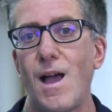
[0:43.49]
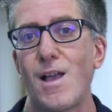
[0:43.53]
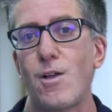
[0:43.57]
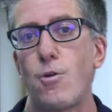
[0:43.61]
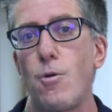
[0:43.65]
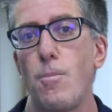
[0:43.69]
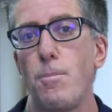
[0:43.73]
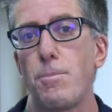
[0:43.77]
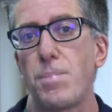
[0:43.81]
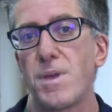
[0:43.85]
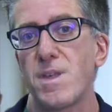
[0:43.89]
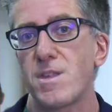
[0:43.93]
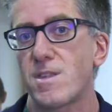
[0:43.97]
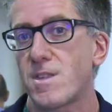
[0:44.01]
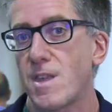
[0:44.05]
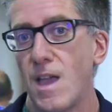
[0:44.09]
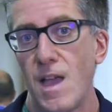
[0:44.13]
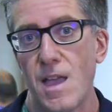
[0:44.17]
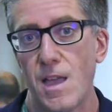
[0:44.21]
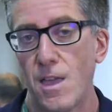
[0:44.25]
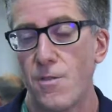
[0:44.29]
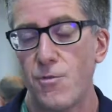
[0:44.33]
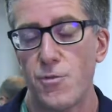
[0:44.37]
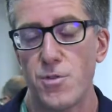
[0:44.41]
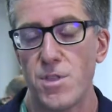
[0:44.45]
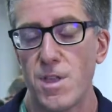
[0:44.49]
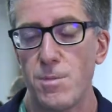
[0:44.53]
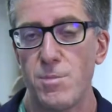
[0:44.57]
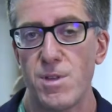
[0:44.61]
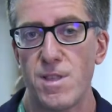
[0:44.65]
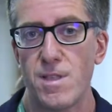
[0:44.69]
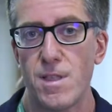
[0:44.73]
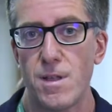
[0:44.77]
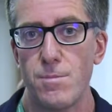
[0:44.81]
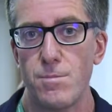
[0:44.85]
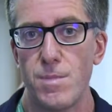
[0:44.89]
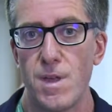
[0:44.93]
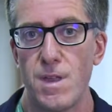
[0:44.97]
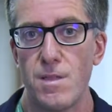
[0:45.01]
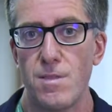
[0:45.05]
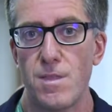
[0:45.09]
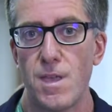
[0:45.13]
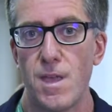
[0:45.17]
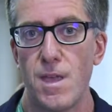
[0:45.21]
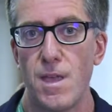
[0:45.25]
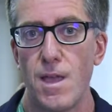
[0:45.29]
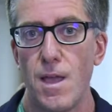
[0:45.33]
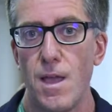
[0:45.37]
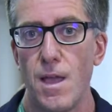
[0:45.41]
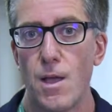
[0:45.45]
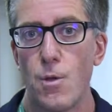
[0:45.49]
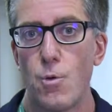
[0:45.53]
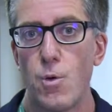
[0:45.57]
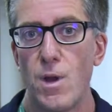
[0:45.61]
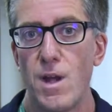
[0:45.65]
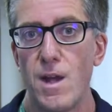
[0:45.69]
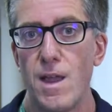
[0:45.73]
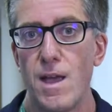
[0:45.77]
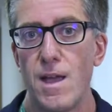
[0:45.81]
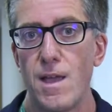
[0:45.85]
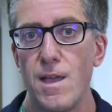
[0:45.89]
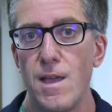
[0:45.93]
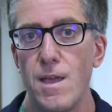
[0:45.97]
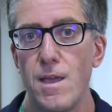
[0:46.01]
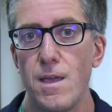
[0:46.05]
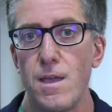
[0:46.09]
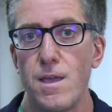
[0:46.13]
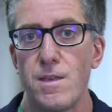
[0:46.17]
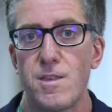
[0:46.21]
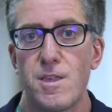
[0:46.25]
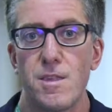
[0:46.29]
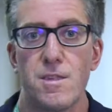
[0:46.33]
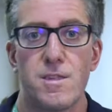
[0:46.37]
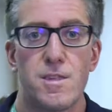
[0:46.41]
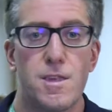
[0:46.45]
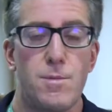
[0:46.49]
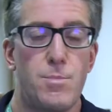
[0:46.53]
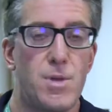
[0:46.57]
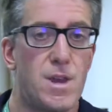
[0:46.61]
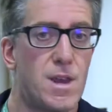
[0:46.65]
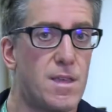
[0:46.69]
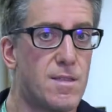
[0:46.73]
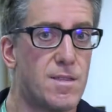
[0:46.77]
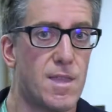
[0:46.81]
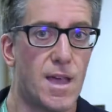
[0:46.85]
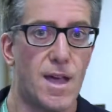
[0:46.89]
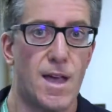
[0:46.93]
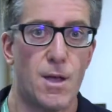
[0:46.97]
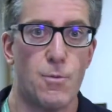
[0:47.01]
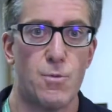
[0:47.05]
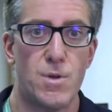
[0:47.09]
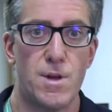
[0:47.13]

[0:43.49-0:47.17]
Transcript: a compensare fondamentalmente quella sensibilità,